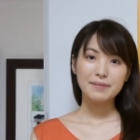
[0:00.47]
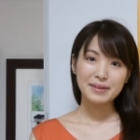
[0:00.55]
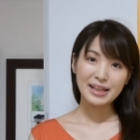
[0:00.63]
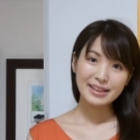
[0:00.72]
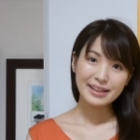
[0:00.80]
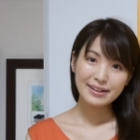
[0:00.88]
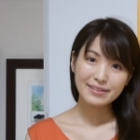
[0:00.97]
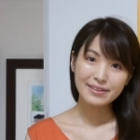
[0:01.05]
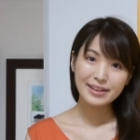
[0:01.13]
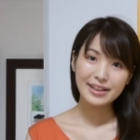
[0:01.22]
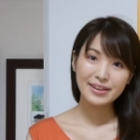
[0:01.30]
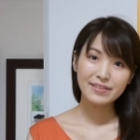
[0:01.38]
皆さんこ
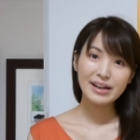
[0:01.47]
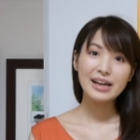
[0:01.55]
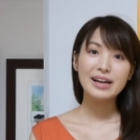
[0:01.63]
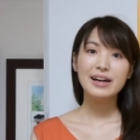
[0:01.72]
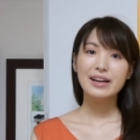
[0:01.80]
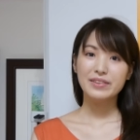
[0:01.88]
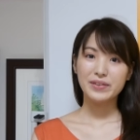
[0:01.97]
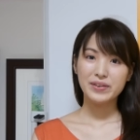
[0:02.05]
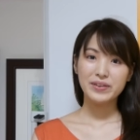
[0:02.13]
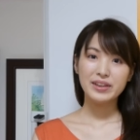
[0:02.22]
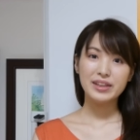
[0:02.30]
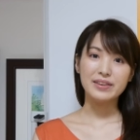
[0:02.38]
んにちは。女
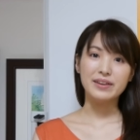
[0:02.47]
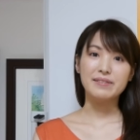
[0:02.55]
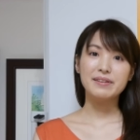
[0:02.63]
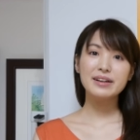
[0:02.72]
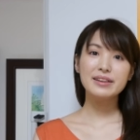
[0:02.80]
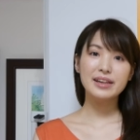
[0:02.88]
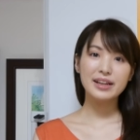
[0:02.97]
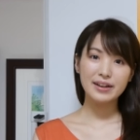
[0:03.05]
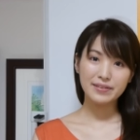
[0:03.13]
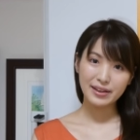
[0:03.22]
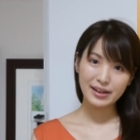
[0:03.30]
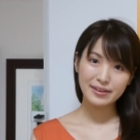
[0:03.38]
流棋士の山口恵理
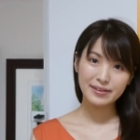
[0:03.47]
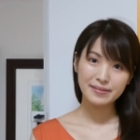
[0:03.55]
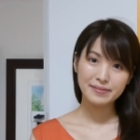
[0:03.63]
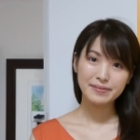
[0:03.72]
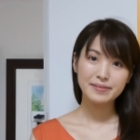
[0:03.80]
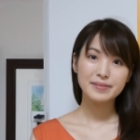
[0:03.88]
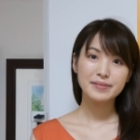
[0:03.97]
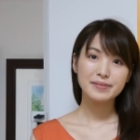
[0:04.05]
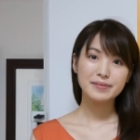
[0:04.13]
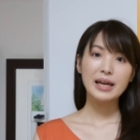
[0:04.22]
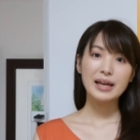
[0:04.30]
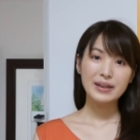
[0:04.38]
子です。
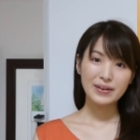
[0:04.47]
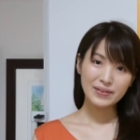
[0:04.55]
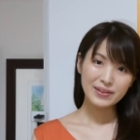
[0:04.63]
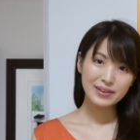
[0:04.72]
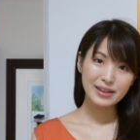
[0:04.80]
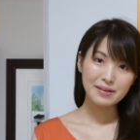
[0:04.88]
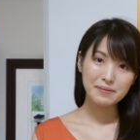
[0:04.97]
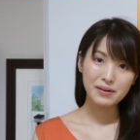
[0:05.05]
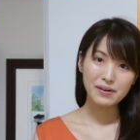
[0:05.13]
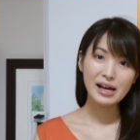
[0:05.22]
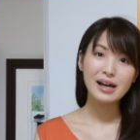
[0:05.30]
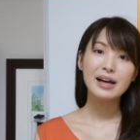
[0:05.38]
今日のテーマ
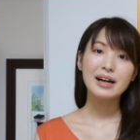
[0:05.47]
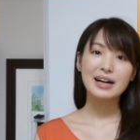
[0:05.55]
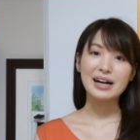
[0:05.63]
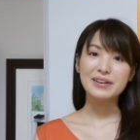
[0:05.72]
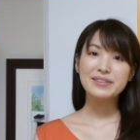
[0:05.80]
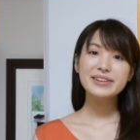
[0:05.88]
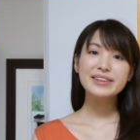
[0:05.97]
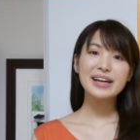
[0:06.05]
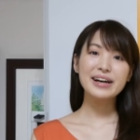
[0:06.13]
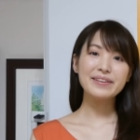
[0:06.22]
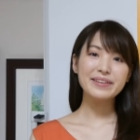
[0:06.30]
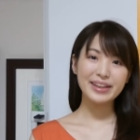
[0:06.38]
は
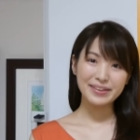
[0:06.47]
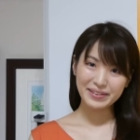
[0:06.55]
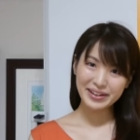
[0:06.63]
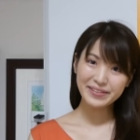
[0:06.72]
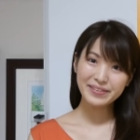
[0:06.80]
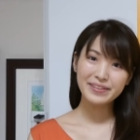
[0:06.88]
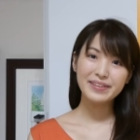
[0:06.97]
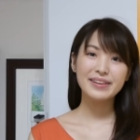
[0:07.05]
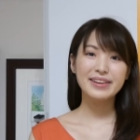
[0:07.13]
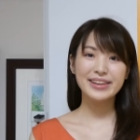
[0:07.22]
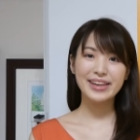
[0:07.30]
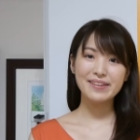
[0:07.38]
カウンターを決めろ
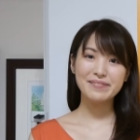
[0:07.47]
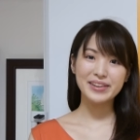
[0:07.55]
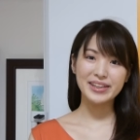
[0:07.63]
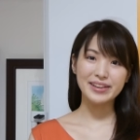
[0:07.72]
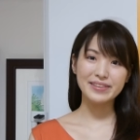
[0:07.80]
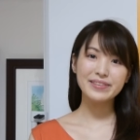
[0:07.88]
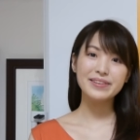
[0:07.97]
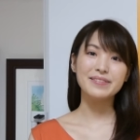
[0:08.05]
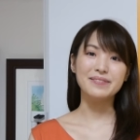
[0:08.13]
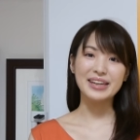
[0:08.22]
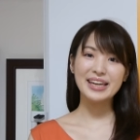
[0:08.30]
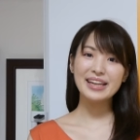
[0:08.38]
四間飛車の
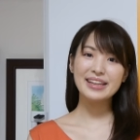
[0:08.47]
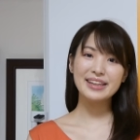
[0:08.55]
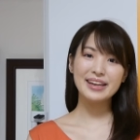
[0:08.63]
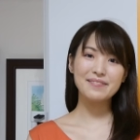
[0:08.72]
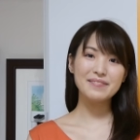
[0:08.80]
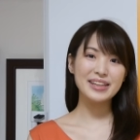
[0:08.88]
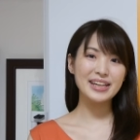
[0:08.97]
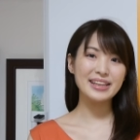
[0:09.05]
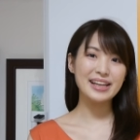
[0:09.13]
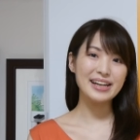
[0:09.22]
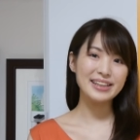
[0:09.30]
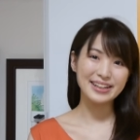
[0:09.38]
右四間飛車
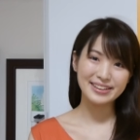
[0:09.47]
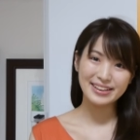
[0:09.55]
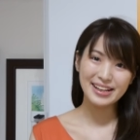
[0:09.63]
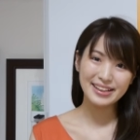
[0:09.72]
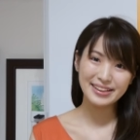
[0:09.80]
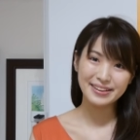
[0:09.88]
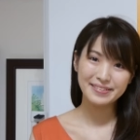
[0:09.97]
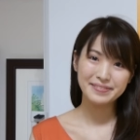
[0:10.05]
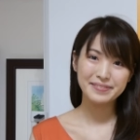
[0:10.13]
対策です。